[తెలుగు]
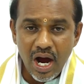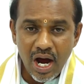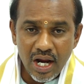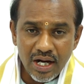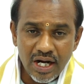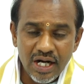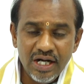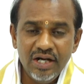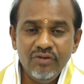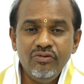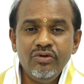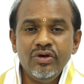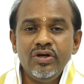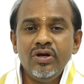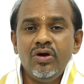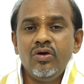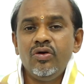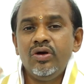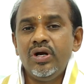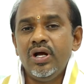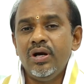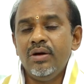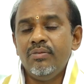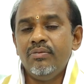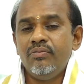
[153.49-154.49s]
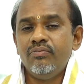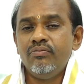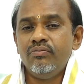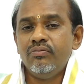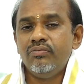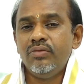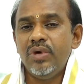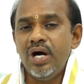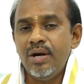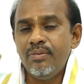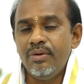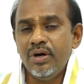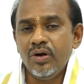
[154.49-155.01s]
అలాంటి విగ్రహం కూడా
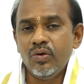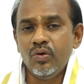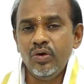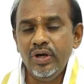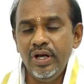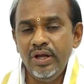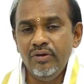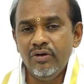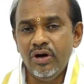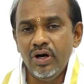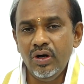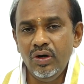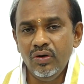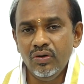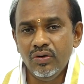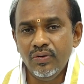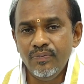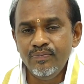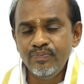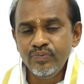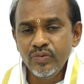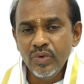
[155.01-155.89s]
బాబా గుడి వాళ్ళు